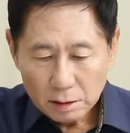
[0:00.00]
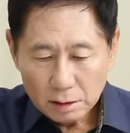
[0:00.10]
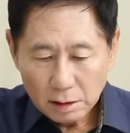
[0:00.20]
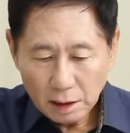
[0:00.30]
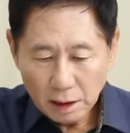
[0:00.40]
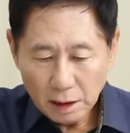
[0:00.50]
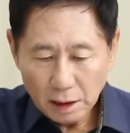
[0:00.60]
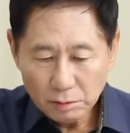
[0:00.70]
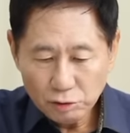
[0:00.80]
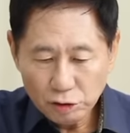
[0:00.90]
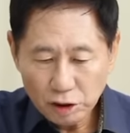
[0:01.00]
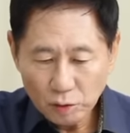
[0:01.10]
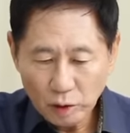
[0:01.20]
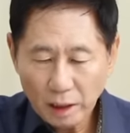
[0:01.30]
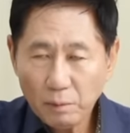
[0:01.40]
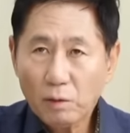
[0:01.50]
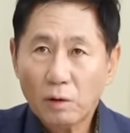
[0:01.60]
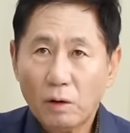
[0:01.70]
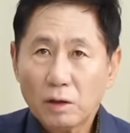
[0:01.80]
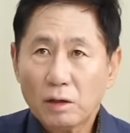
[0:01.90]
제가 좀 취재도
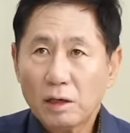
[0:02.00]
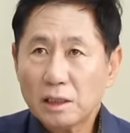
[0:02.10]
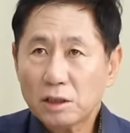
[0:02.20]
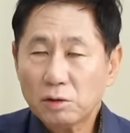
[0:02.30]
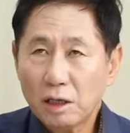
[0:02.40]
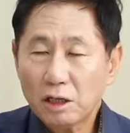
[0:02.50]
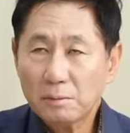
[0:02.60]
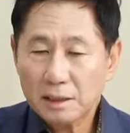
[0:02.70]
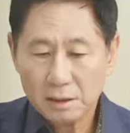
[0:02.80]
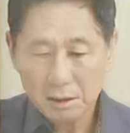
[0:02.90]
해보고 여러 가지 정황을 봤을